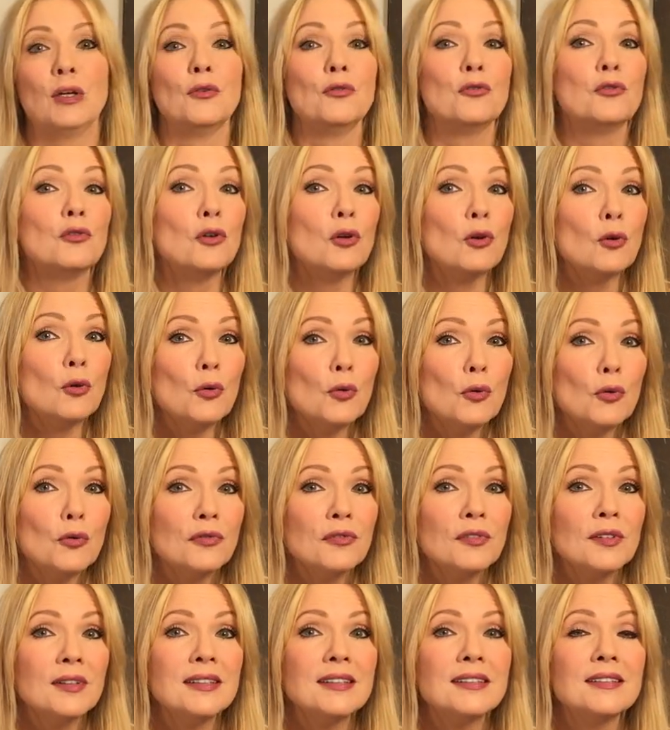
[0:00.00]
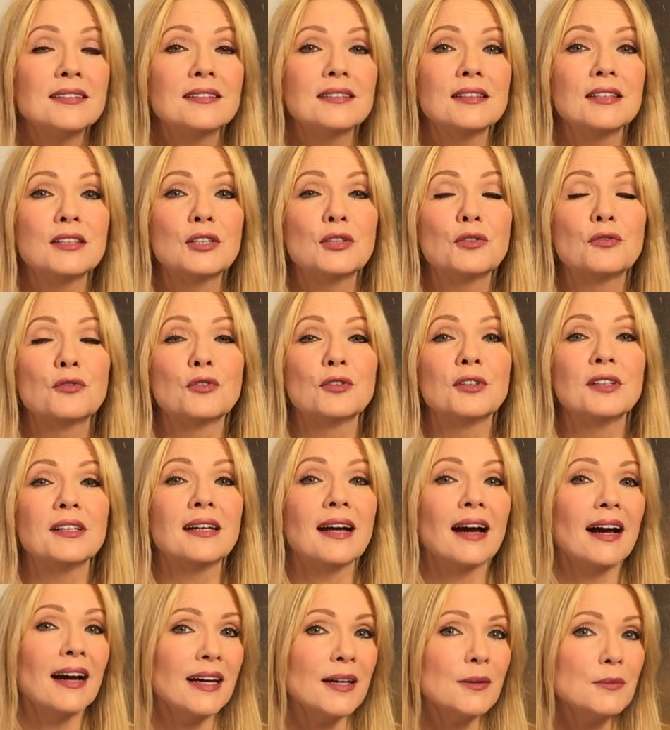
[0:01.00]
für Löwen, die sich für die
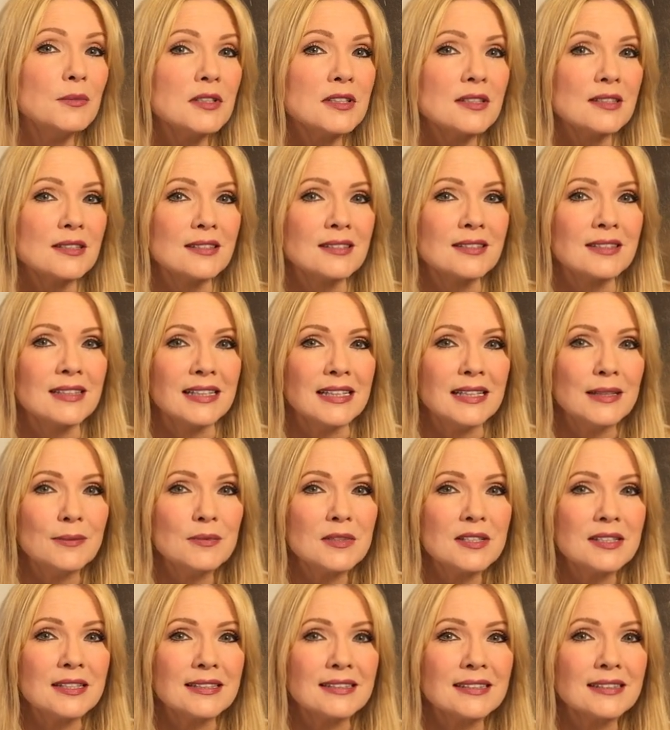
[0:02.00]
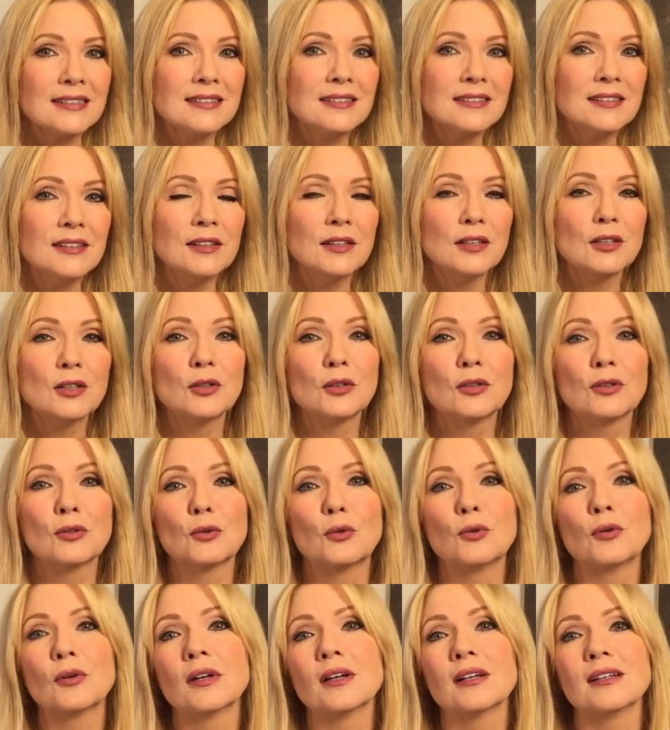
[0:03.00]
Geheimnisse des Lebens interessieren
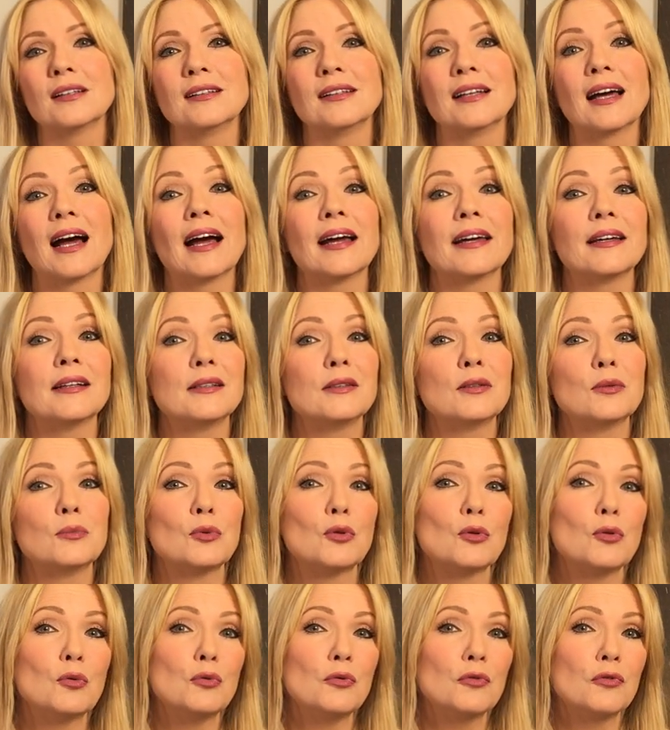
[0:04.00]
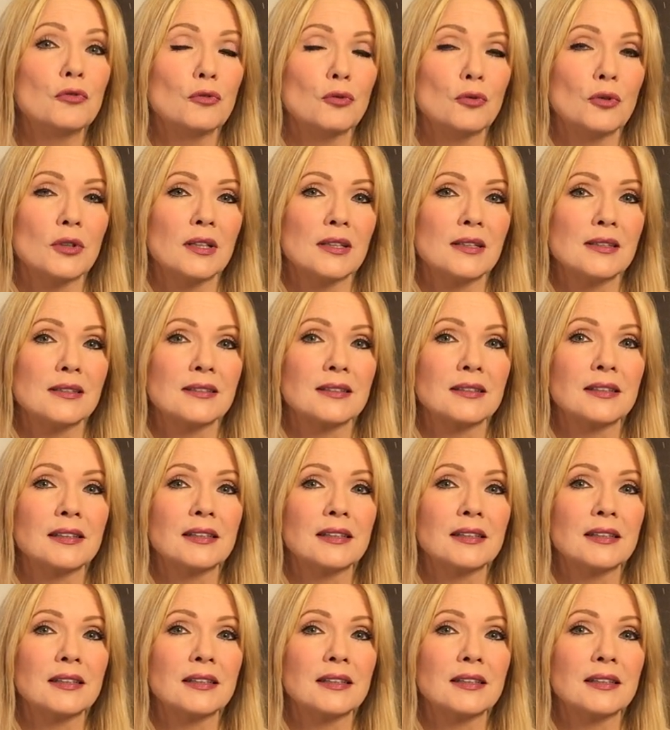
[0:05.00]
oder in heilenden Berufen oder als